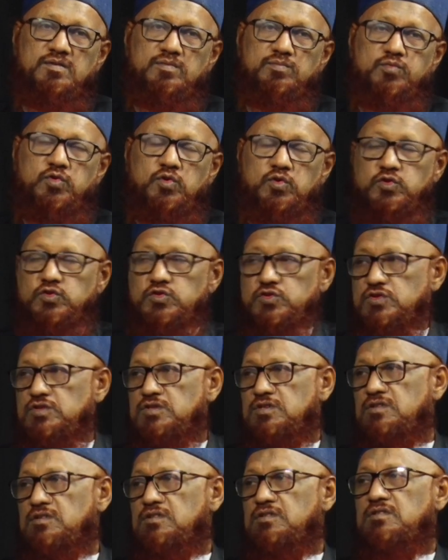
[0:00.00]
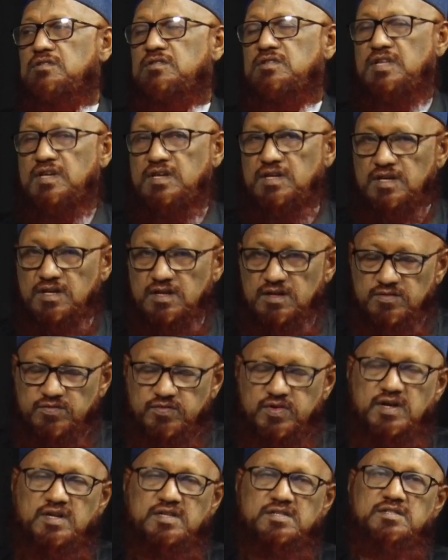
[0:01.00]
ফহস থেকে
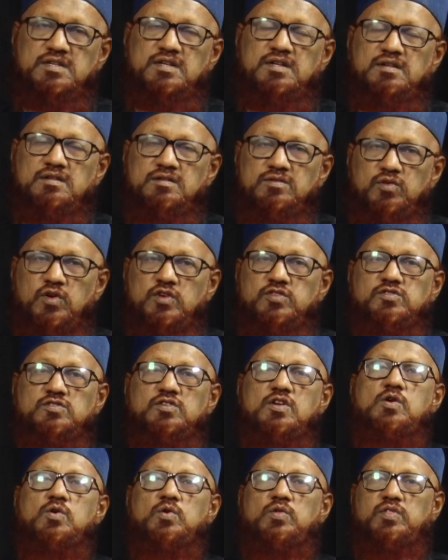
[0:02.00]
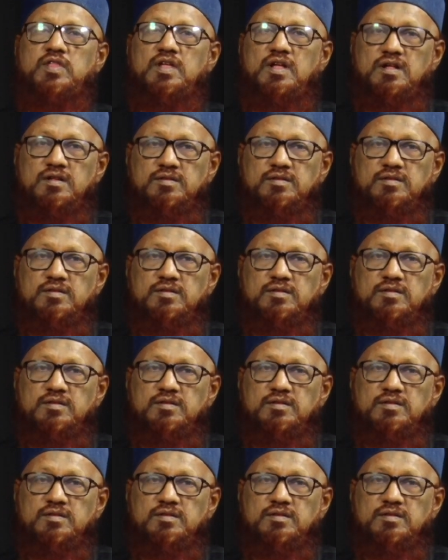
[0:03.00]
ফাহসা অশ্লীলতা